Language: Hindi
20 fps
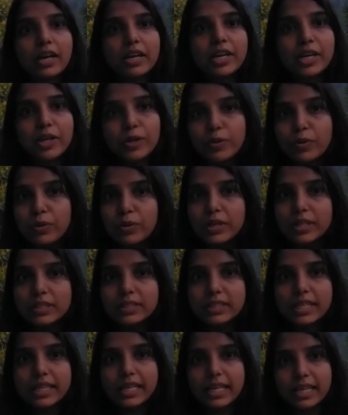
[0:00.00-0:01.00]
किनको
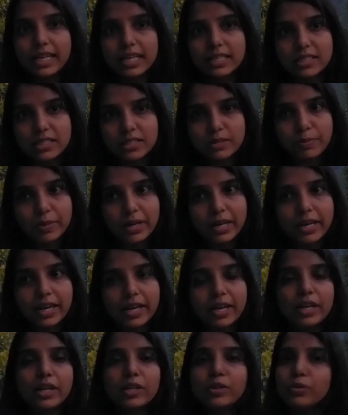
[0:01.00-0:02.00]
किसकी क्लासेस मिल
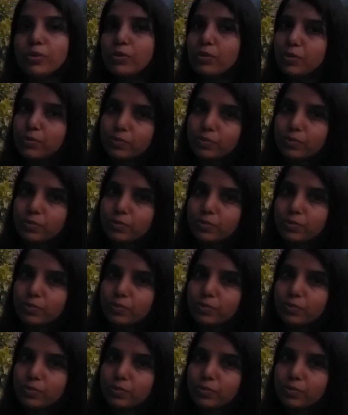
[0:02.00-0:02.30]
रही हैं तो